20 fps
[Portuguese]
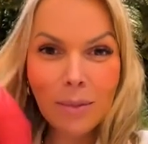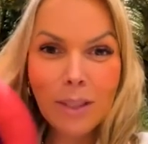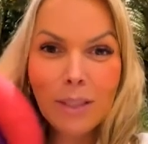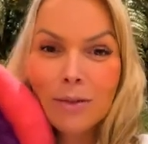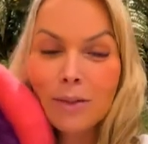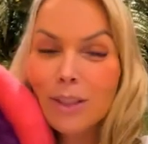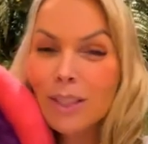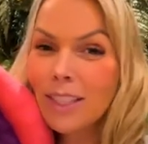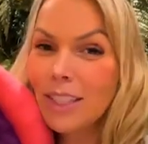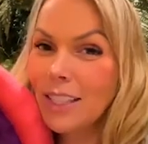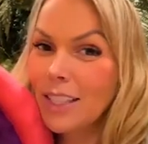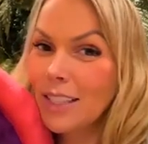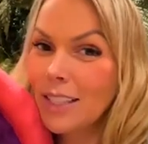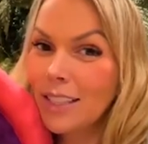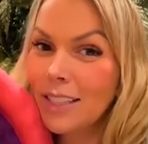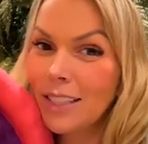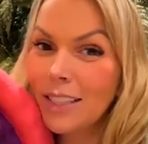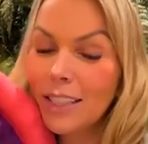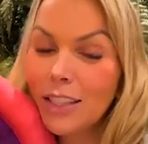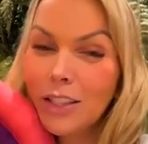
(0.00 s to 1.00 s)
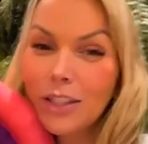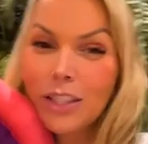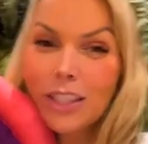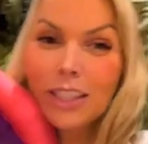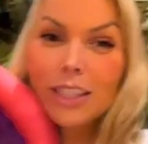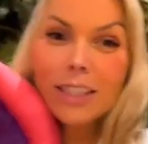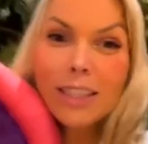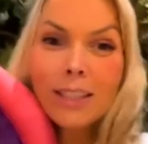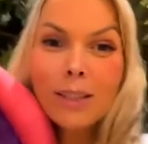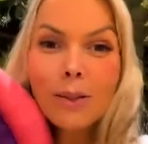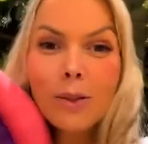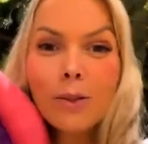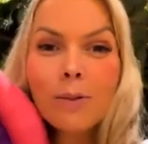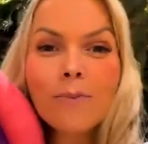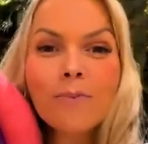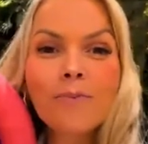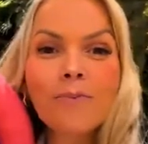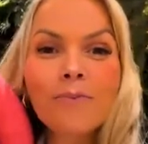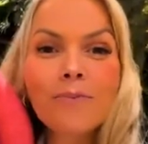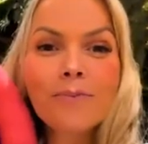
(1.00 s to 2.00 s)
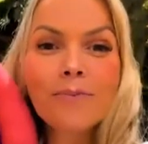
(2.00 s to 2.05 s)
para vocês irem chegando